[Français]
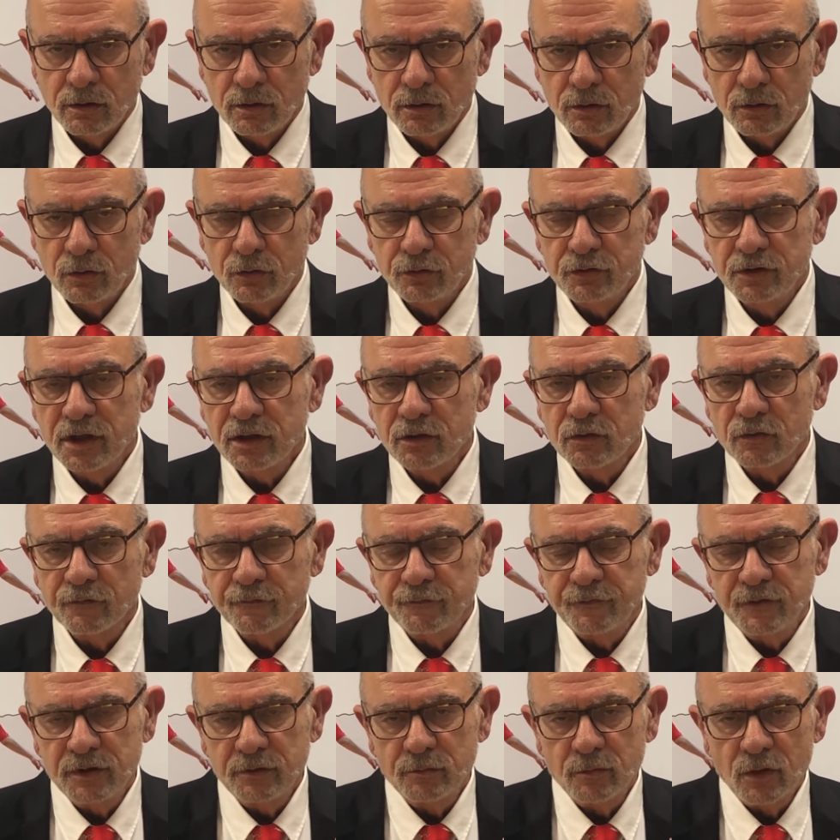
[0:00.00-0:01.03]
le
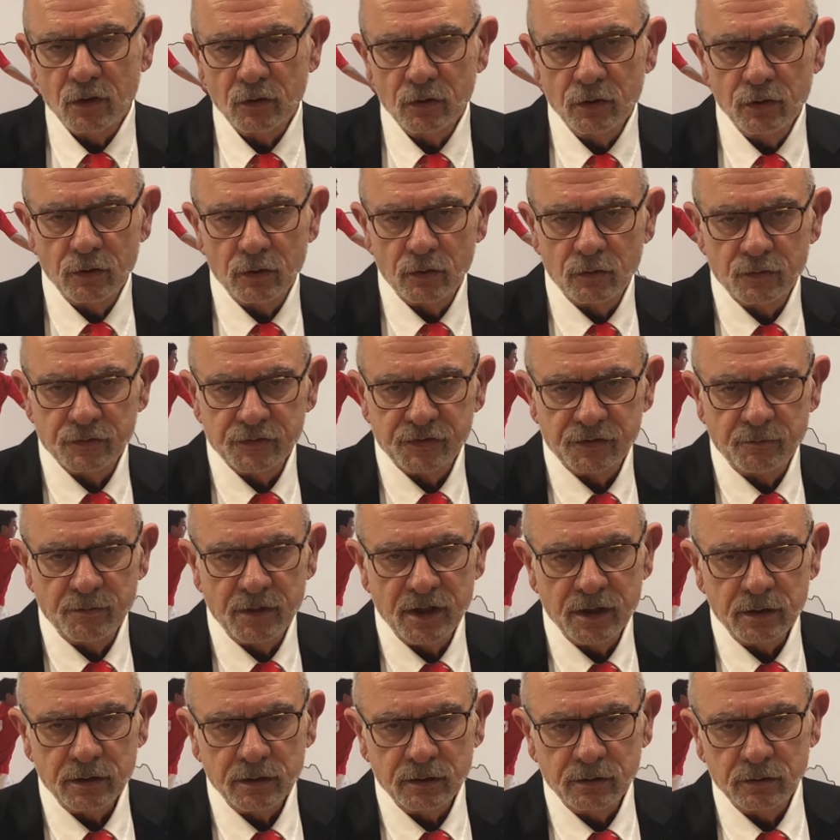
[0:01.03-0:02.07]
déconfinement le 11
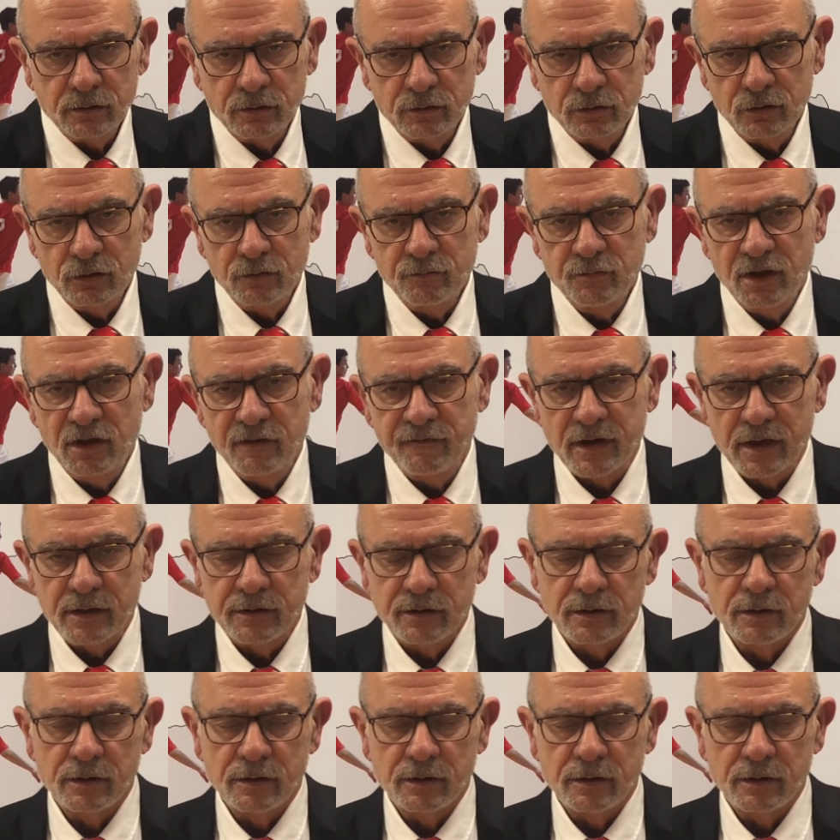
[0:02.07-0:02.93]
mai 2020